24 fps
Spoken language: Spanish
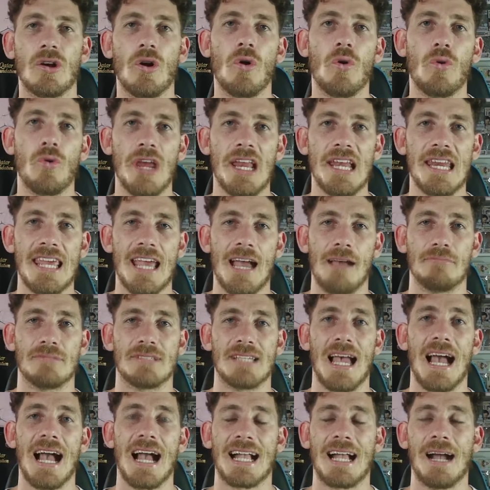Williams
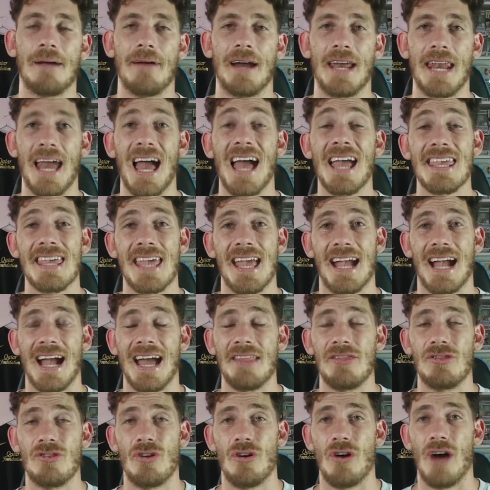acabará
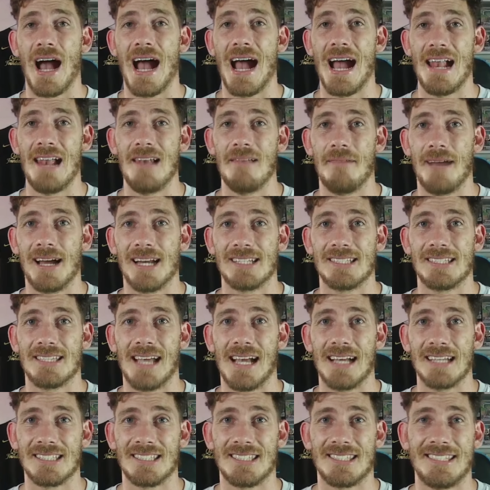llegando al Barça?
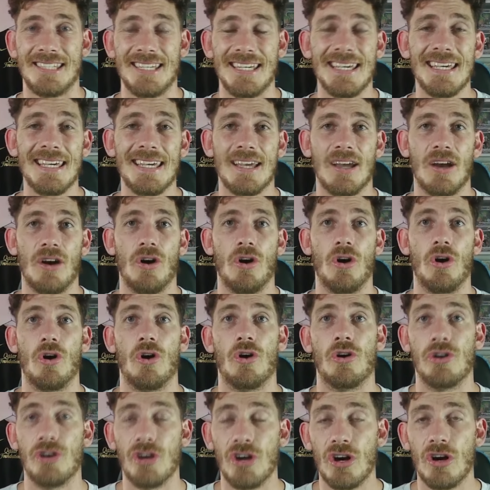Sí
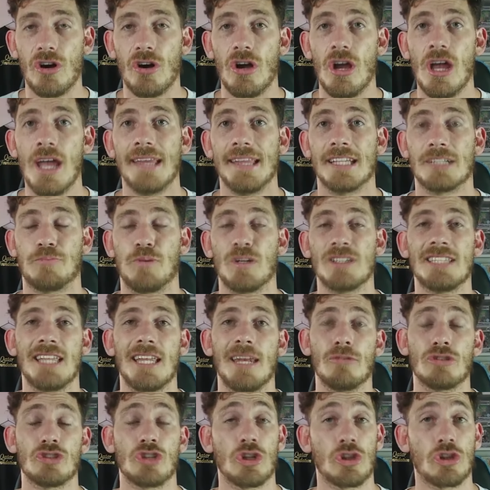o no. Después
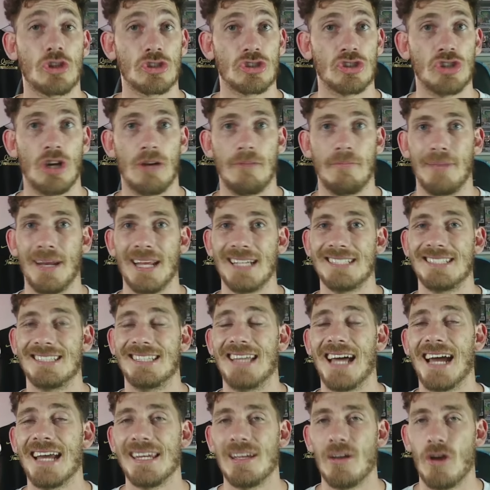tenemos otros nombres,
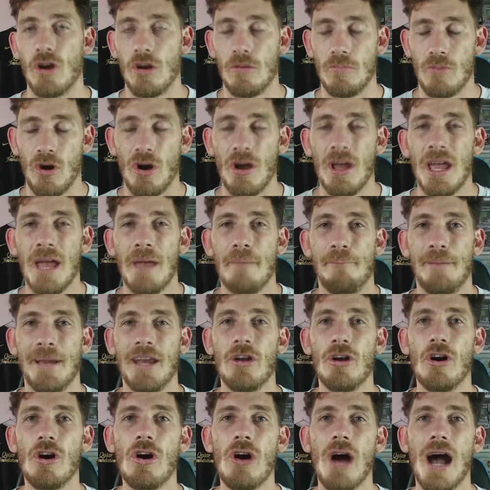Dani Olmo, pero
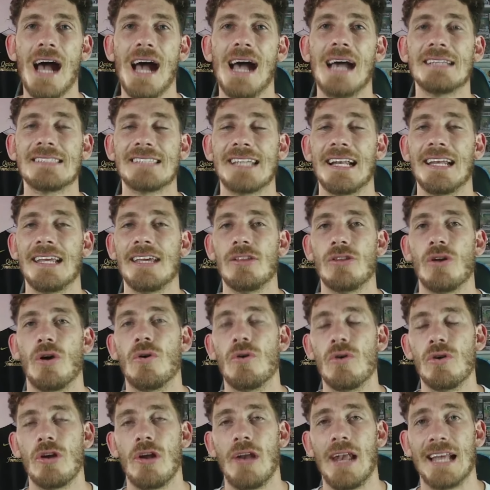ha salido
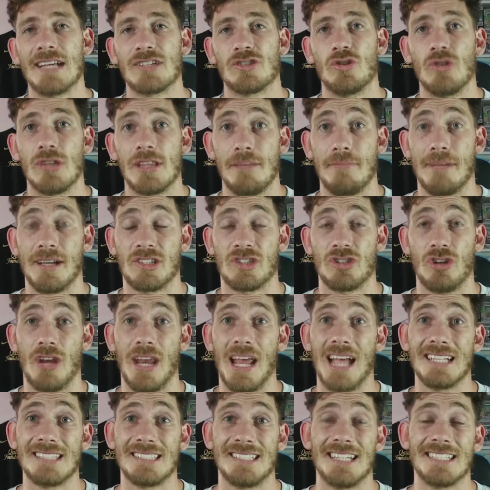uno en las últimas
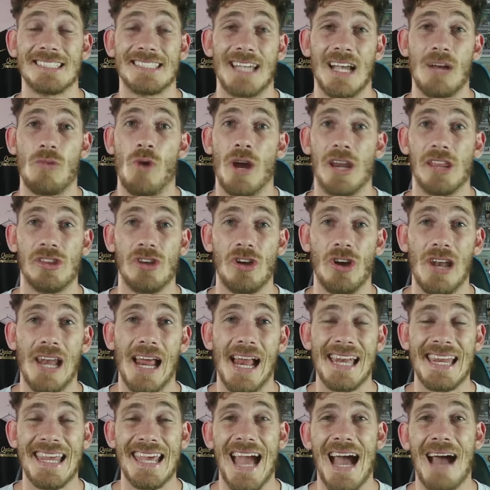horas y es que Guardiola
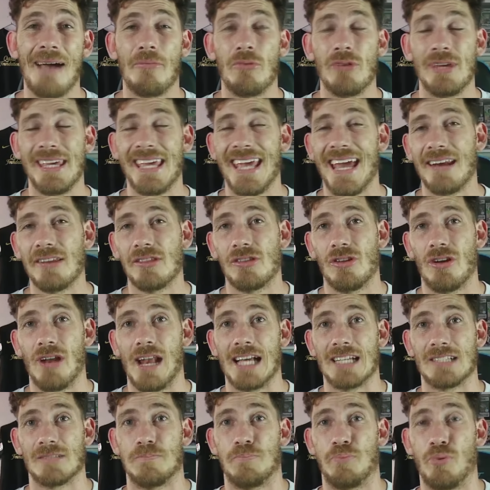le ha abierto
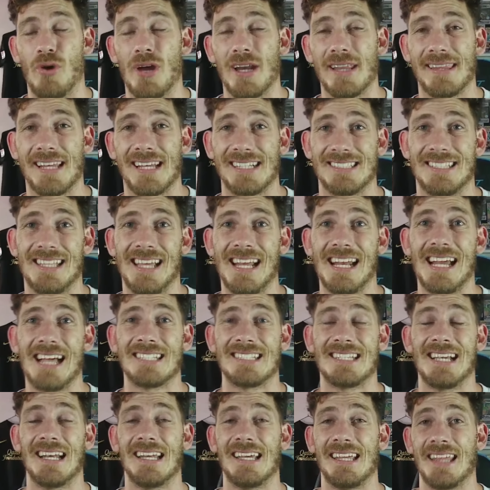las puertas de la
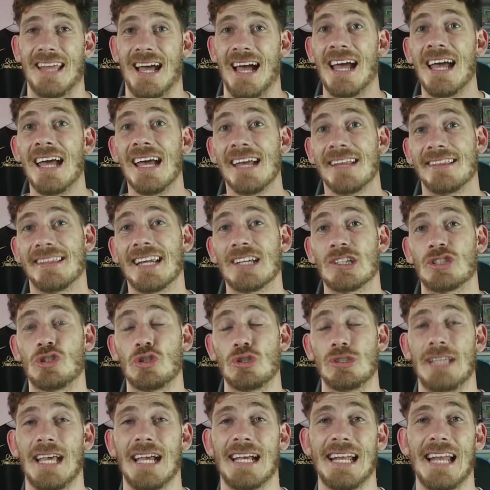salida tras sus
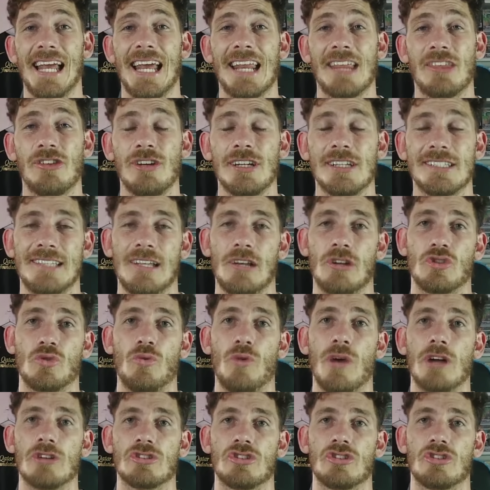declaraciones en los Juegos